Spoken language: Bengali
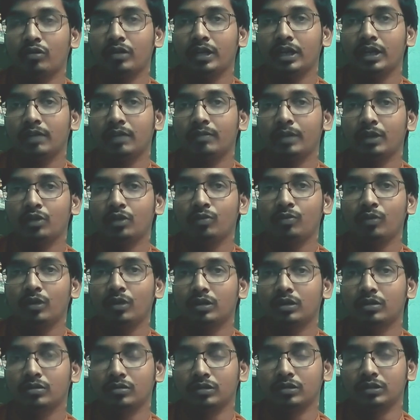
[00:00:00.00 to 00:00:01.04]
এখন এরা
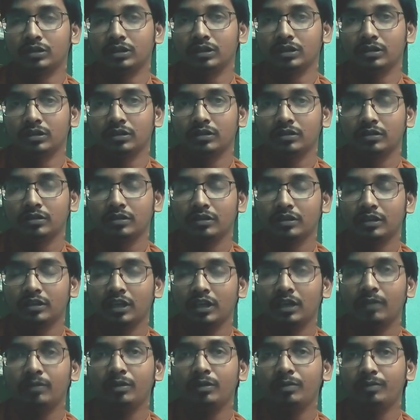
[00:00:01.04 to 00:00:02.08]
ম্যানুপুলেট করছে
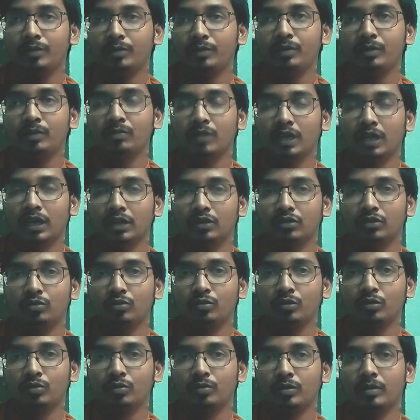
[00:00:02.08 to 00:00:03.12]
আপনি পিপি মাহাতোর
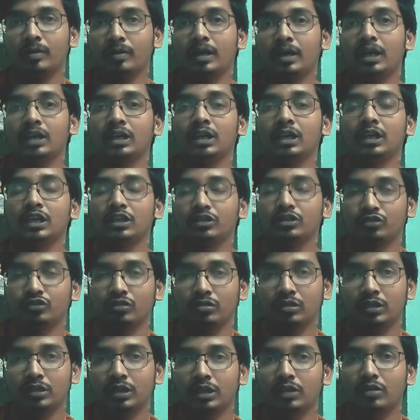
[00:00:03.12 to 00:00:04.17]
উপর বা
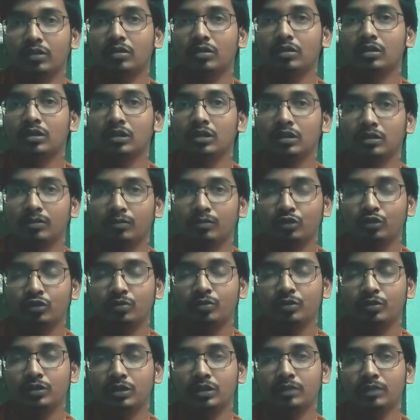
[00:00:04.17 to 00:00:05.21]
সদ্দেহ
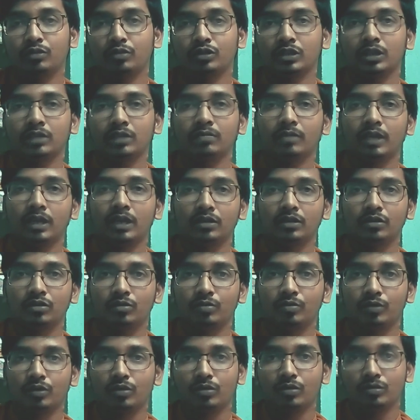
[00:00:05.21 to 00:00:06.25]
পশুপতি প্রসাদ
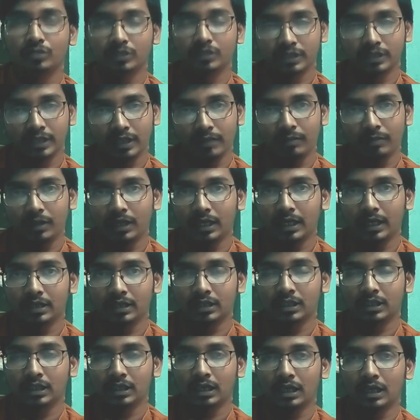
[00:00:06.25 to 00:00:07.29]
মাহাতোর উপরেও সেম
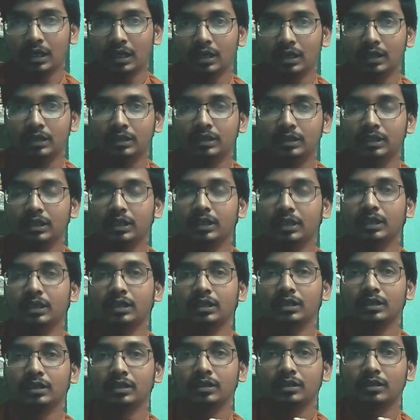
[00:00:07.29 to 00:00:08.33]
এলিগেশনটা লাগালেন যে
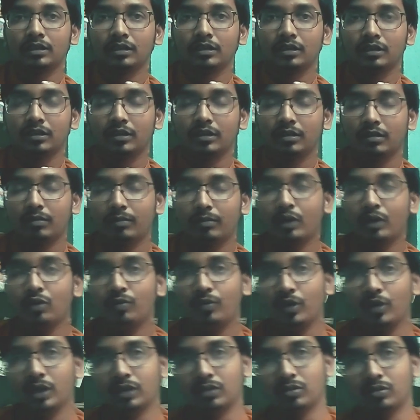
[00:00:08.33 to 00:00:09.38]

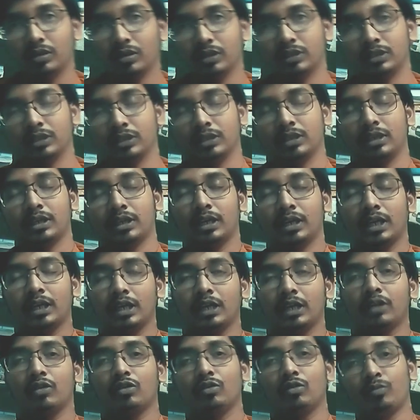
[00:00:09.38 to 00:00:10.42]
ম্যানুপুলেট করেছে
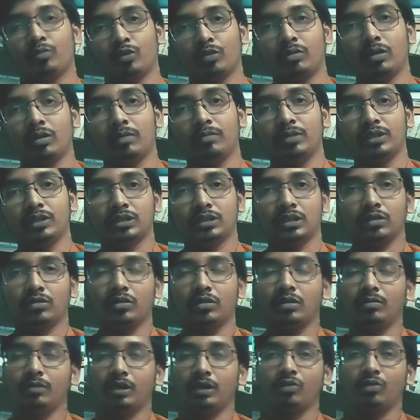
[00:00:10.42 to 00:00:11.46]
নানা রকম প্রভাব বিস্তার
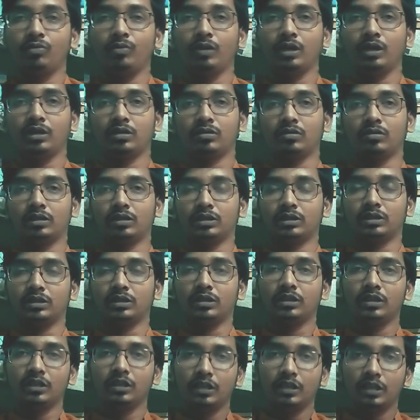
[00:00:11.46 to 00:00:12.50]
করে ম্যানুপুলেট করেছে
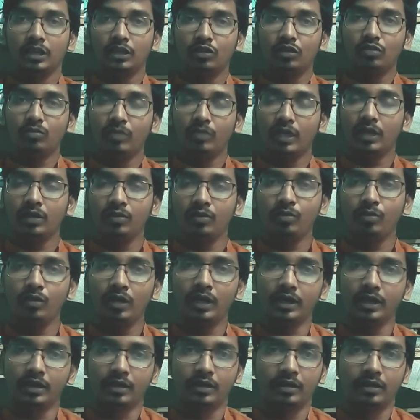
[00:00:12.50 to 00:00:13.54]
কিন্তু
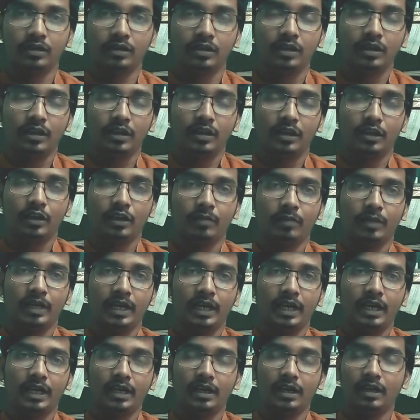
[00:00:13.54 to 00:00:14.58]
ম্যানুপুলেট
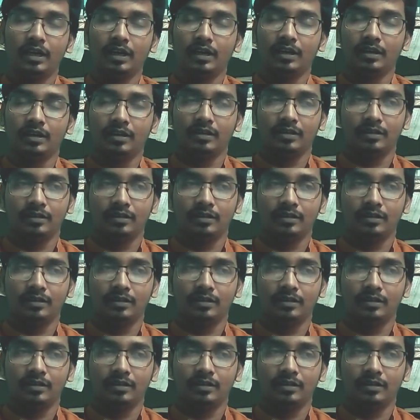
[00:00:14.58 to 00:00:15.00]
মানে এটা